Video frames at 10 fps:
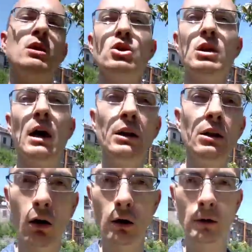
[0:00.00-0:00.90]
che dici ah,
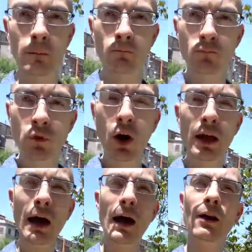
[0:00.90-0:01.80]
no no
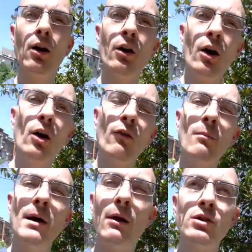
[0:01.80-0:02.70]
regà no no no
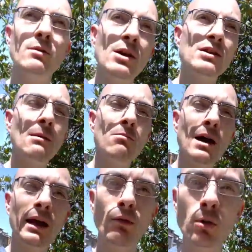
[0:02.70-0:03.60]
va bene così mi sta
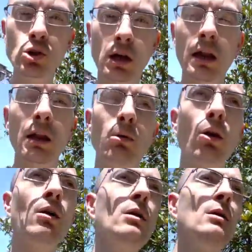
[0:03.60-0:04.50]
bene che non mi piace il canale
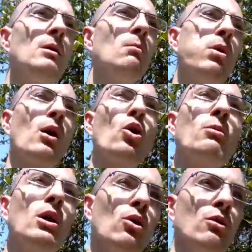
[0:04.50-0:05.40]
però
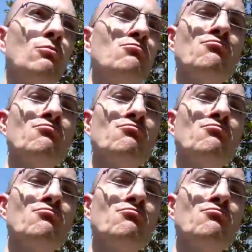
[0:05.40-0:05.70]
perlomeno